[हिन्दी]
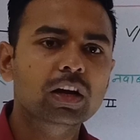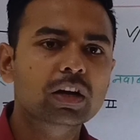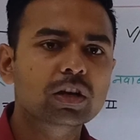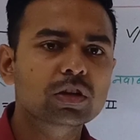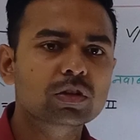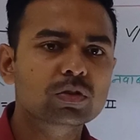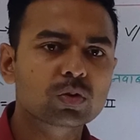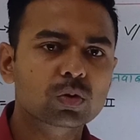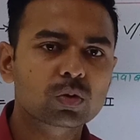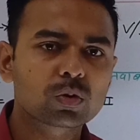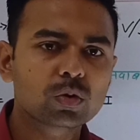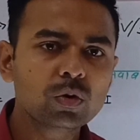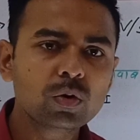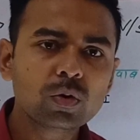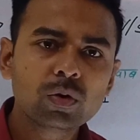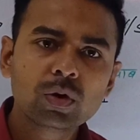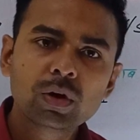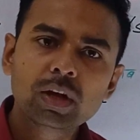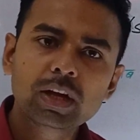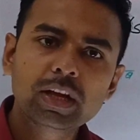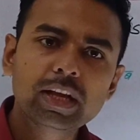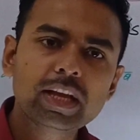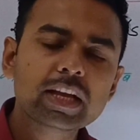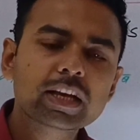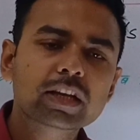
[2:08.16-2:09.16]
अंग्रेजों को
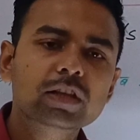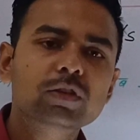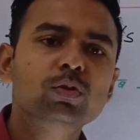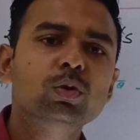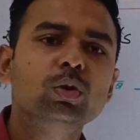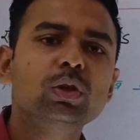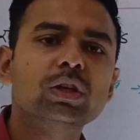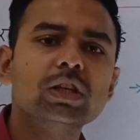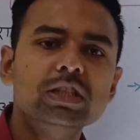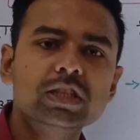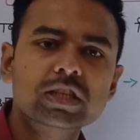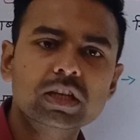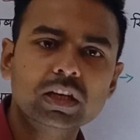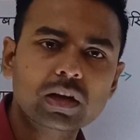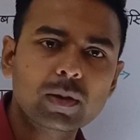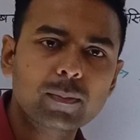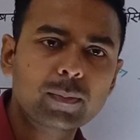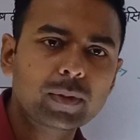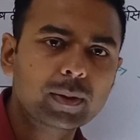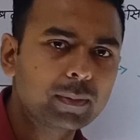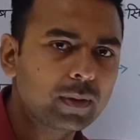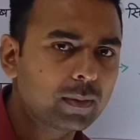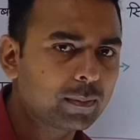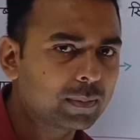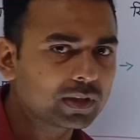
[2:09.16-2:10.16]
एक छोटे से
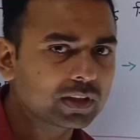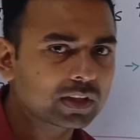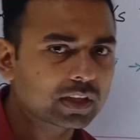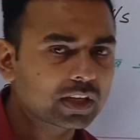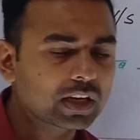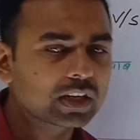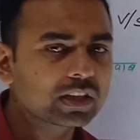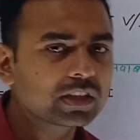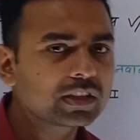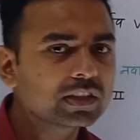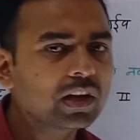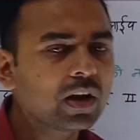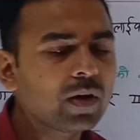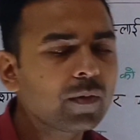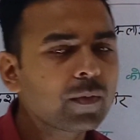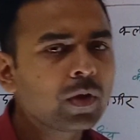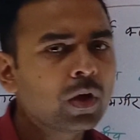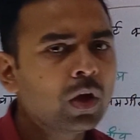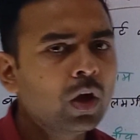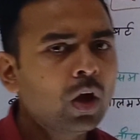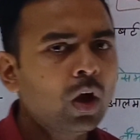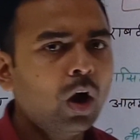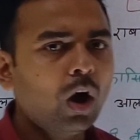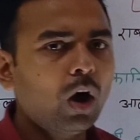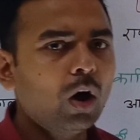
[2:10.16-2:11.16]
कमरे में बंद कर दिया
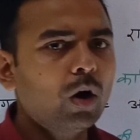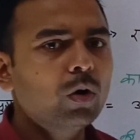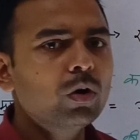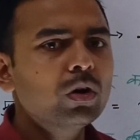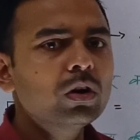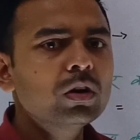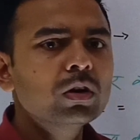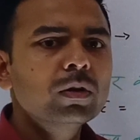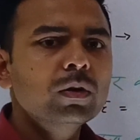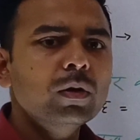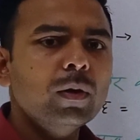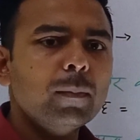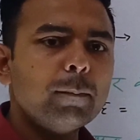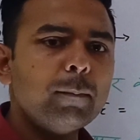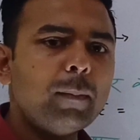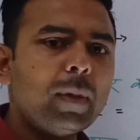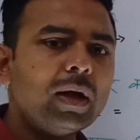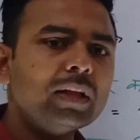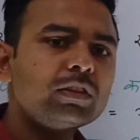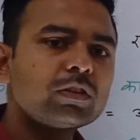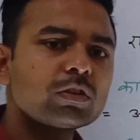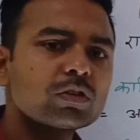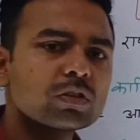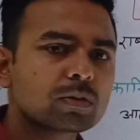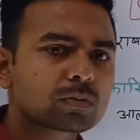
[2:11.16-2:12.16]
और
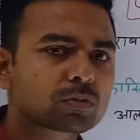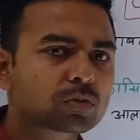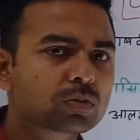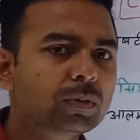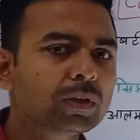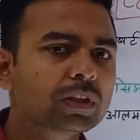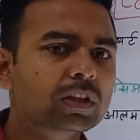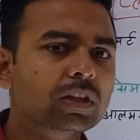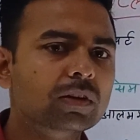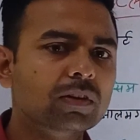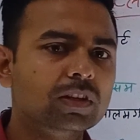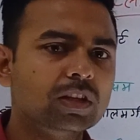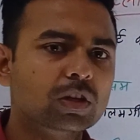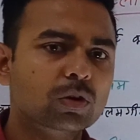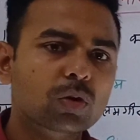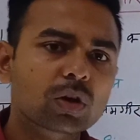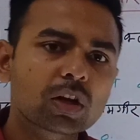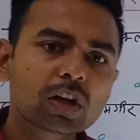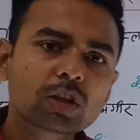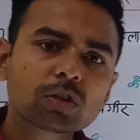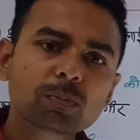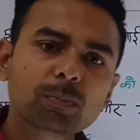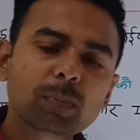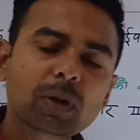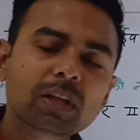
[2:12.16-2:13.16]
मात्र जब सुबह दरवाजा
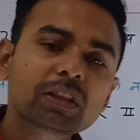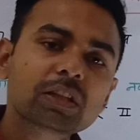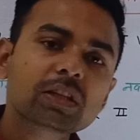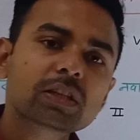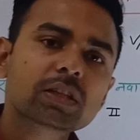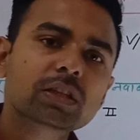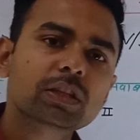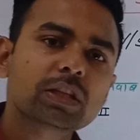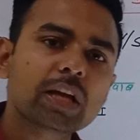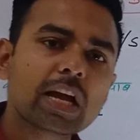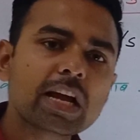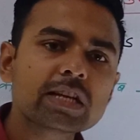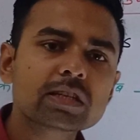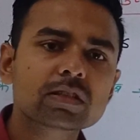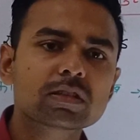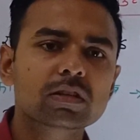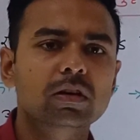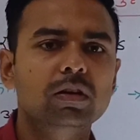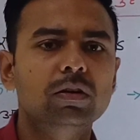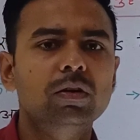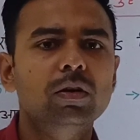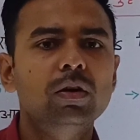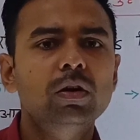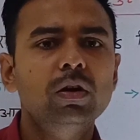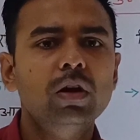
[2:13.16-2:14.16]
खोला तो मात्र तेईस
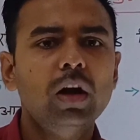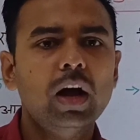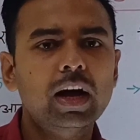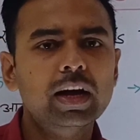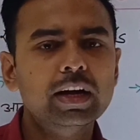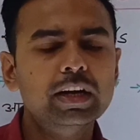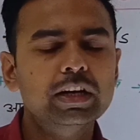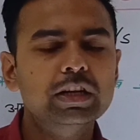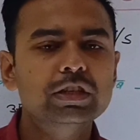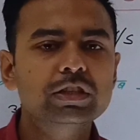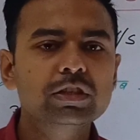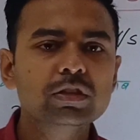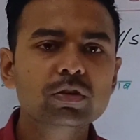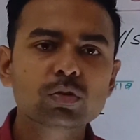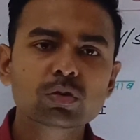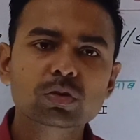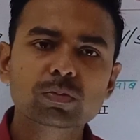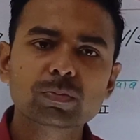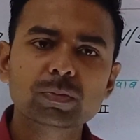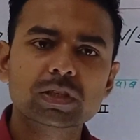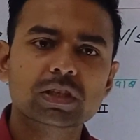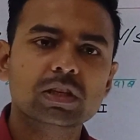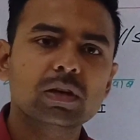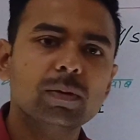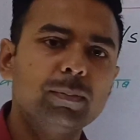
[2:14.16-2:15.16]
अंग्रेजी
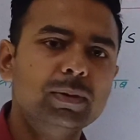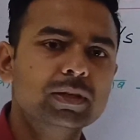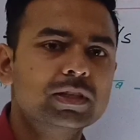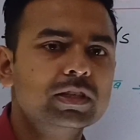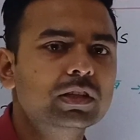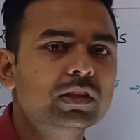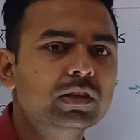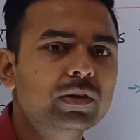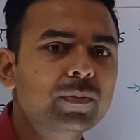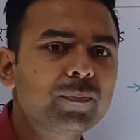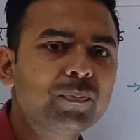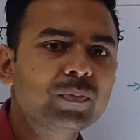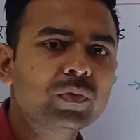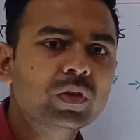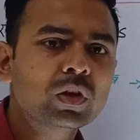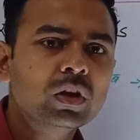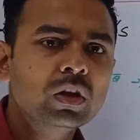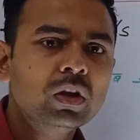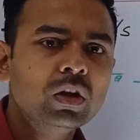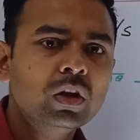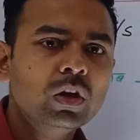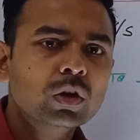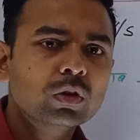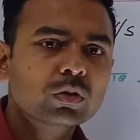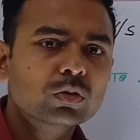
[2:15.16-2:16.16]
उसमें से बचे थे
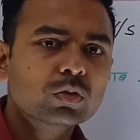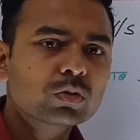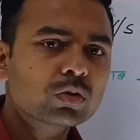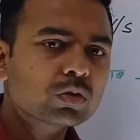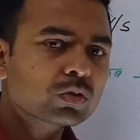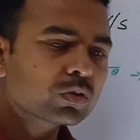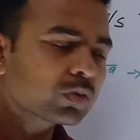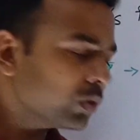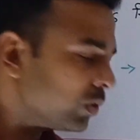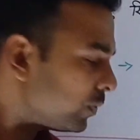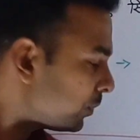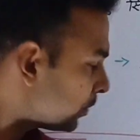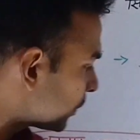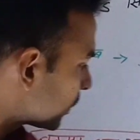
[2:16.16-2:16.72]
तो दोस्तों